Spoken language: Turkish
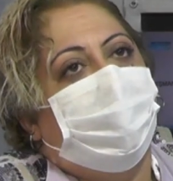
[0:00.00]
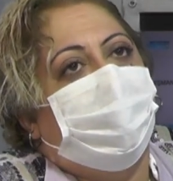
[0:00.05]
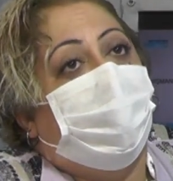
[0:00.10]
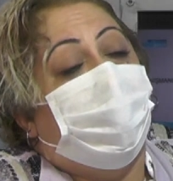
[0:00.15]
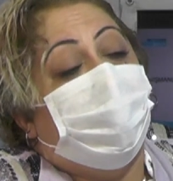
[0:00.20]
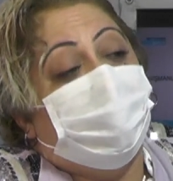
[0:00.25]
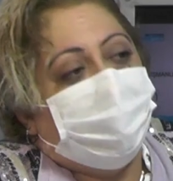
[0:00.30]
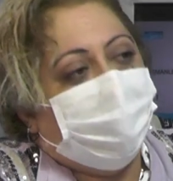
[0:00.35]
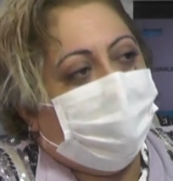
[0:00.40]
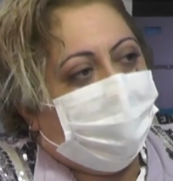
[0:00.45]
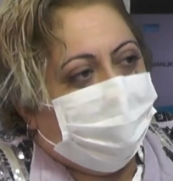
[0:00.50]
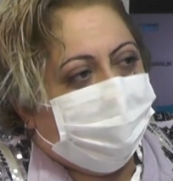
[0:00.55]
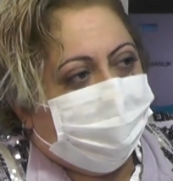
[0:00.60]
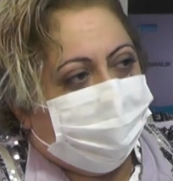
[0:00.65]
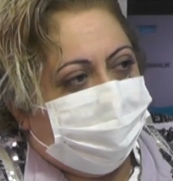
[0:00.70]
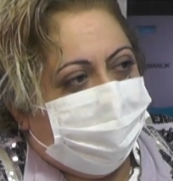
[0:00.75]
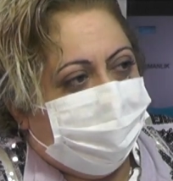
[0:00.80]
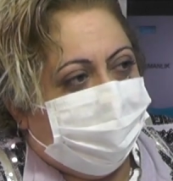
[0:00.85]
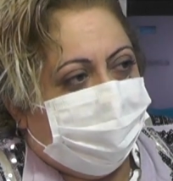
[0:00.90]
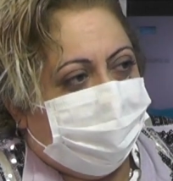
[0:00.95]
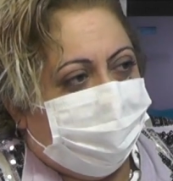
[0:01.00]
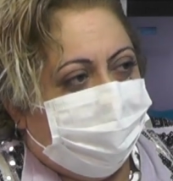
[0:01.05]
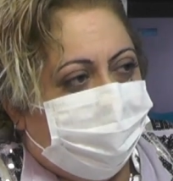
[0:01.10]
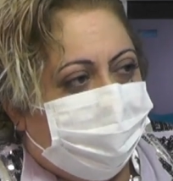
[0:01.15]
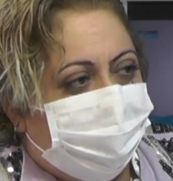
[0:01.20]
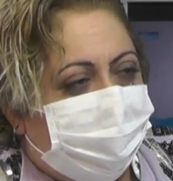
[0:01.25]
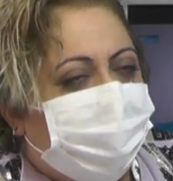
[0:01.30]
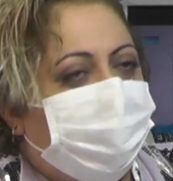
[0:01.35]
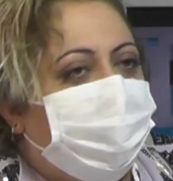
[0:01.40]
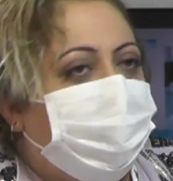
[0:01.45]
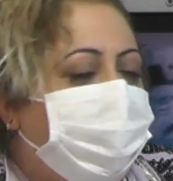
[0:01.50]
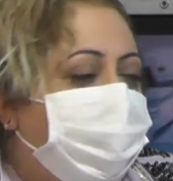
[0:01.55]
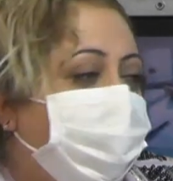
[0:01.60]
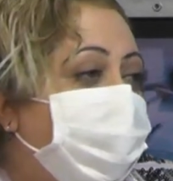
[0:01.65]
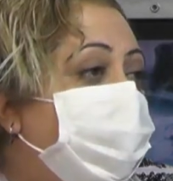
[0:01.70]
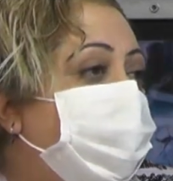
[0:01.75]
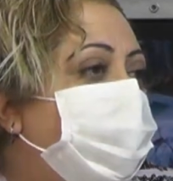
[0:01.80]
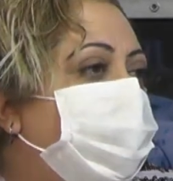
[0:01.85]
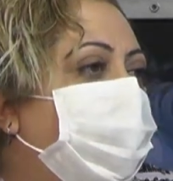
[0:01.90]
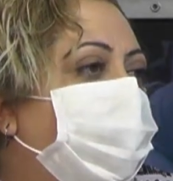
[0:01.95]
Hata yapıyorsunuz
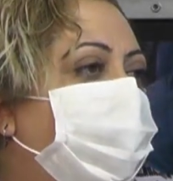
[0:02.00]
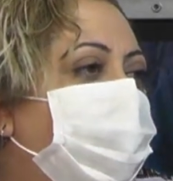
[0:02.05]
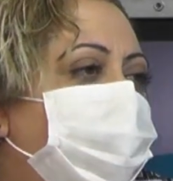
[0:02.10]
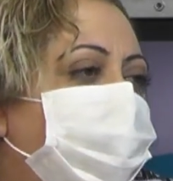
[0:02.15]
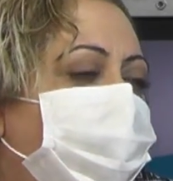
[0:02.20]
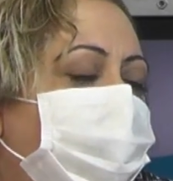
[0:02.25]
ister istemez